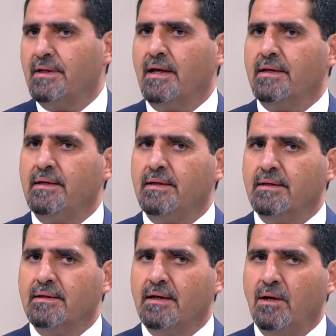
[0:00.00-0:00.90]

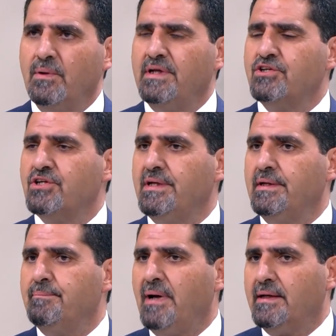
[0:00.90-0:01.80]
يعني آه، أول
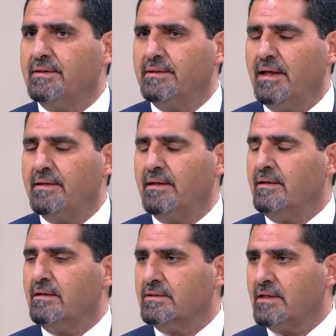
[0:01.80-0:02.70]
شيء بعد هذا
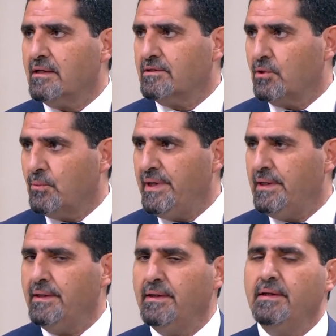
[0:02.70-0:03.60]
الانقطاع
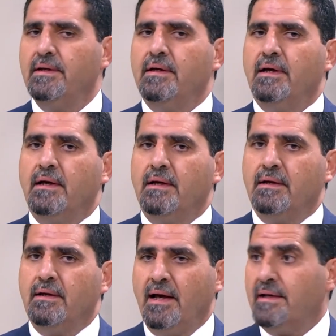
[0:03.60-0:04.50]
الطويل
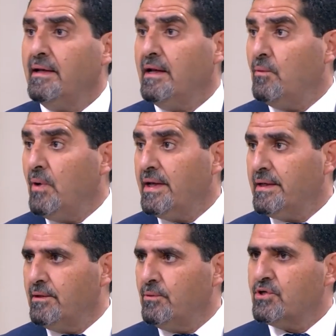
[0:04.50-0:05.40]
آن
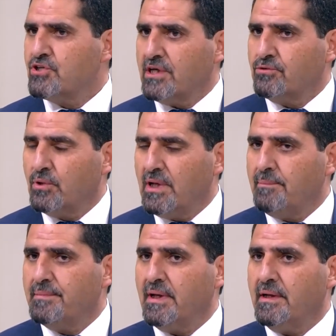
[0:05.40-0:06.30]
الأوان أنه يرجع
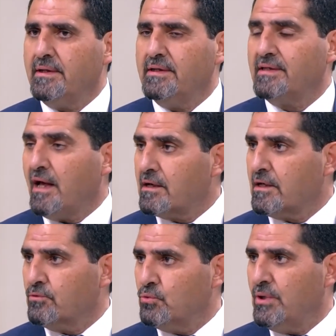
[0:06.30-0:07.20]
طلابنا
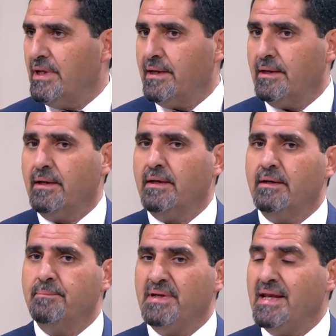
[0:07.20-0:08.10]
يتعرضوا
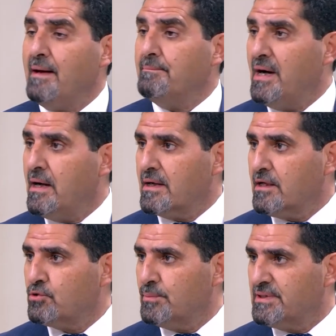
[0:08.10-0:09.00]
لبناء
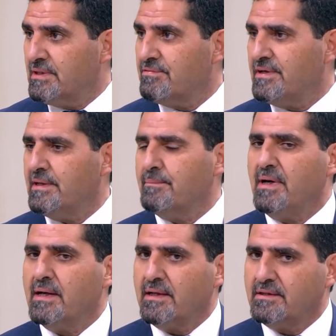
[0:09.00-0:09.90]
مهاراتهم التفكير
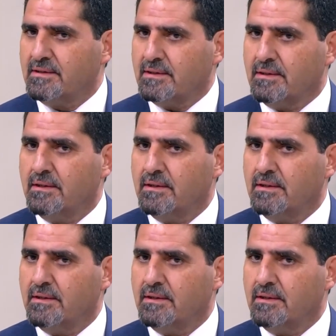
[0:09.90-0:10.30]
مهارات